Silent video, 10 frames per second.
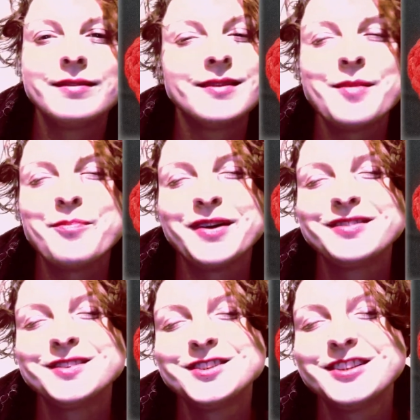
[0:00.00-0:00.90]
na
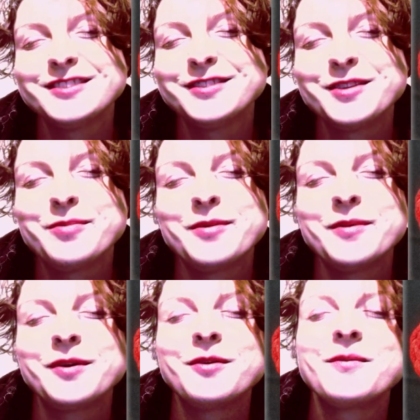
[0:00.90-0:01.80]
pewno ci na to nie
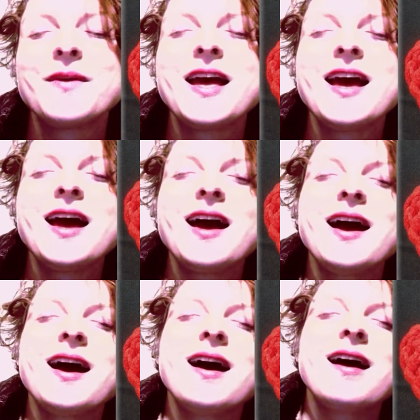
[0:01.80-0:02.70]
pomogą.
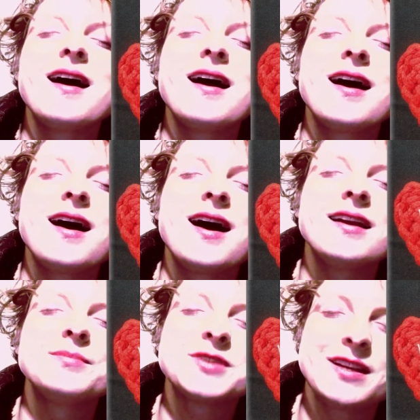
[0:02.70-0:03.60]
Ale